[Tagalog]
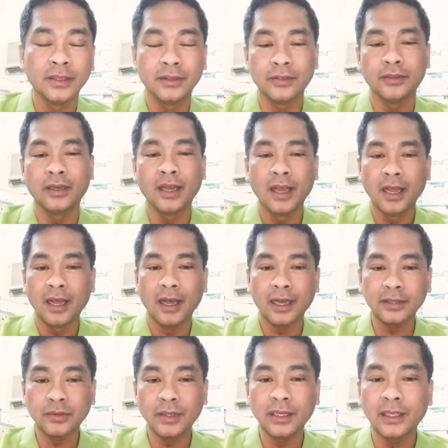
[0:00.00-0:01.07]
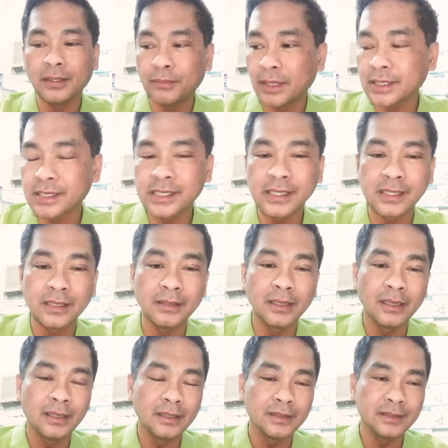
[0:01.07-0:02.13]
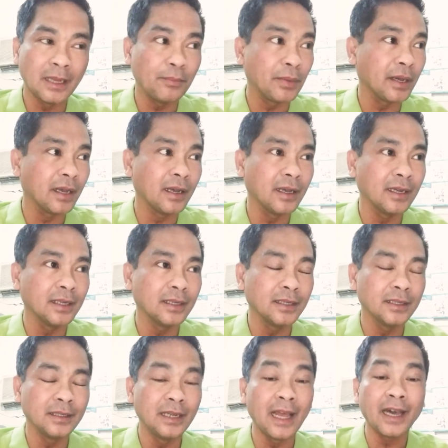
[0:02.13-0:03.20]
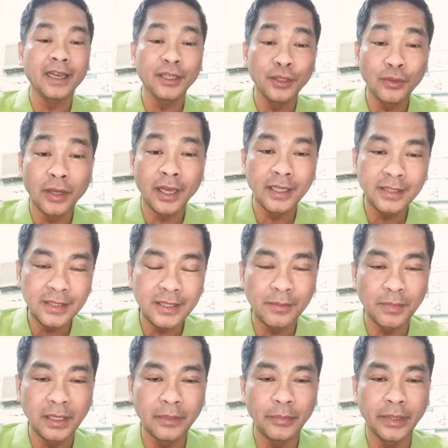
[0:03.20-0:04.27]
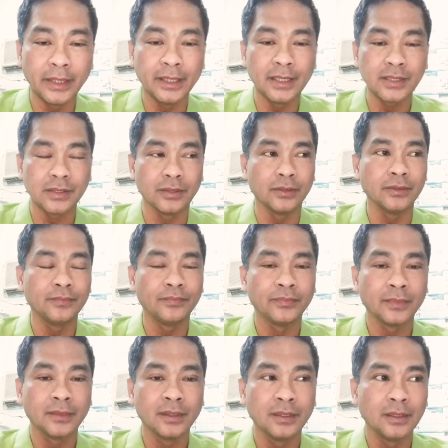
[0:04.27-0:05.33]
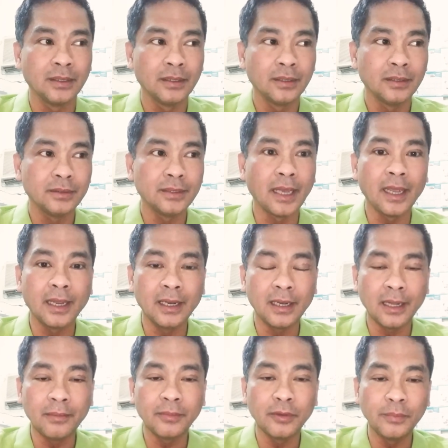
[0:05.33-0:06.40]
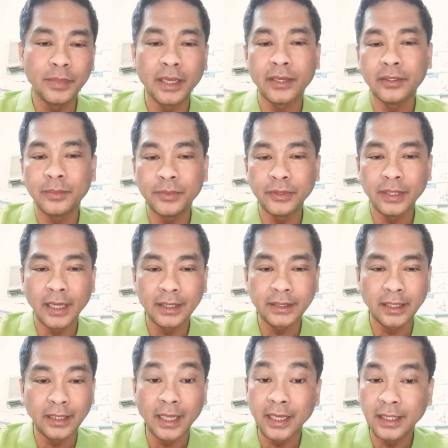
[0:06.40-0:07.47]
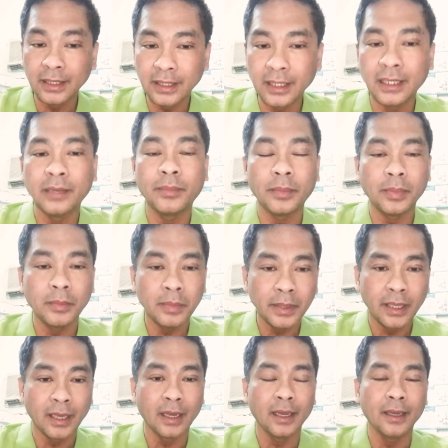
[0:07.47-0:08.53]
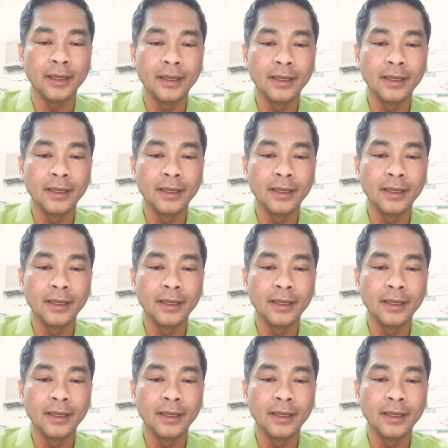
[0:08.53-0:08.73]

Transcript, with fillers: No? Actually, mas napaka-laki nyo nga dyan sa Pilipinas. No? Dahil ang gobyerno po natin ay hindi nagpapabaya